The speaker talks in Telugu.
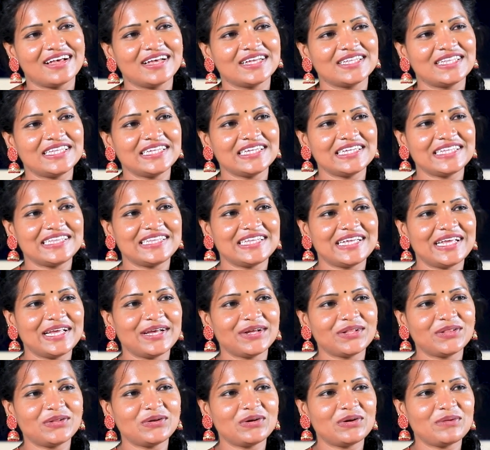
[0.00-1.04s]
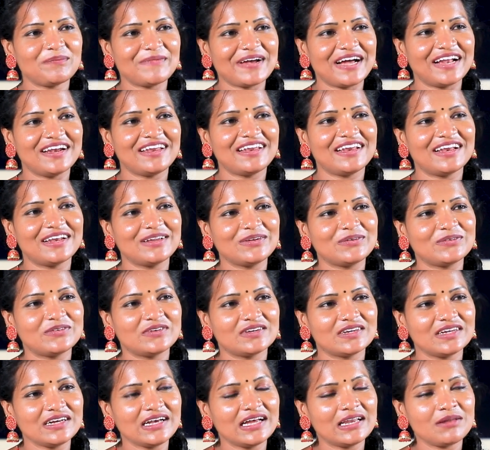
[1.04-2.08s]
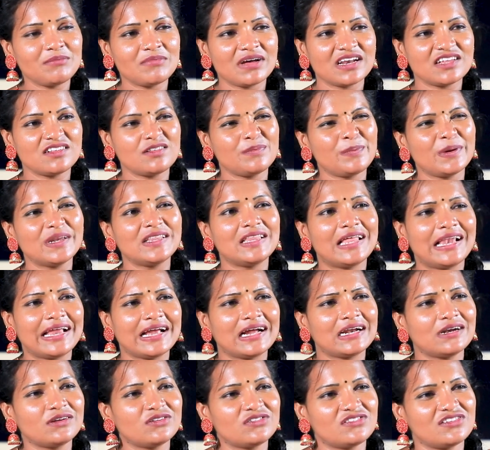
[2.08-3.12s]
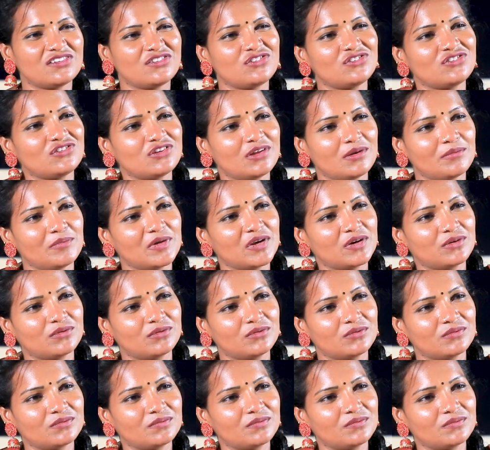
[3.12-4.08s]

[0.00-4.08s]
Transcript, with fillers: అయితే తీయదు మ్యాటర్ అనుకున్నా కానీ మనస్పర్ధలు ఎక్కడ వచ్చేసినాయి మీకు